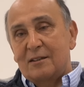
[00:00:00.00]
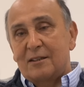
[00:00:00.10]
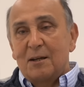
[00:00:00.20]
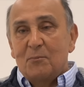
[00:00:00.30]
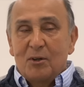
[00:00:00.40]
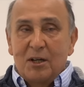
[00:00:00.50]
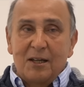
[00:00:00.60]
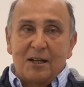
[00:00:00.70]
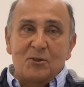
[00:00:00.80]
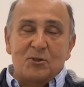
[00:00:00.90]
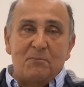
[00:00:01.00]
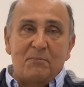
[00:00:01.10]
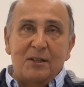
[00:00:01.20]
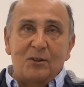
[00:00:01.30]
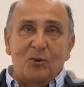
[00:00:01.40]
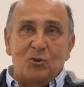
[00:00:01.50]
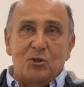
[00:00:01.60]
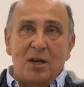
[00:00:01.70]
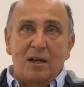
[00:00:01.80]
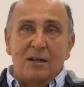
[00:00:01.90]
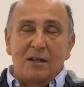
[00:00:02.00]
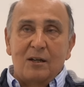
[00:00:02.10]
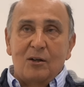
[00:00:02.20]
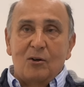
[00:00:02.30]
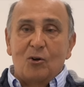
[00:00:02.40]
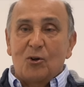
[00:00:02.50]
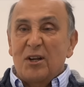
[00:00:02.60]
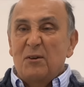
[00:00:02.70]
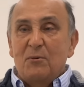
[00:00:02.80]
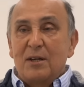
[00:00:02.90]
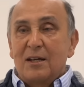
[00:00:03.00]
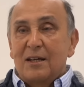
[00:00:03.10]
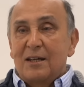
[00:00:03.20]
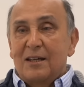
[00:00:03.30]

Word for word: tenemos que quedarnos en Mendoza, horrible.